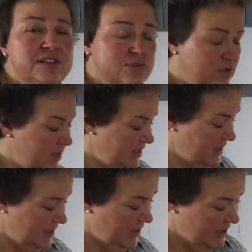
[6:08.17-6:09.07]
viel Zucker
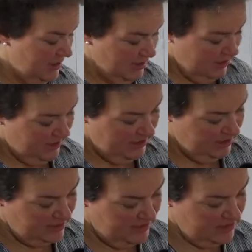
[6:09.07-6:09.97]
drin.
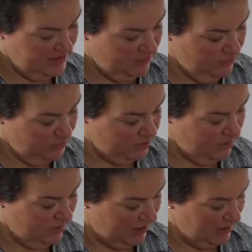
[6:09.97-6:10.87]
Hier sehen Sie die
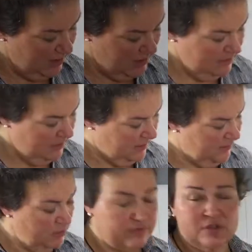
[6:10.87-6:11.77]
wunderschöne Menge
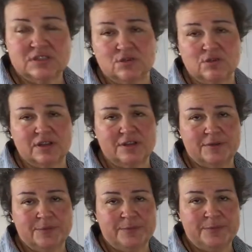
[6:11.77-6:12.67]
an Würfelzucker.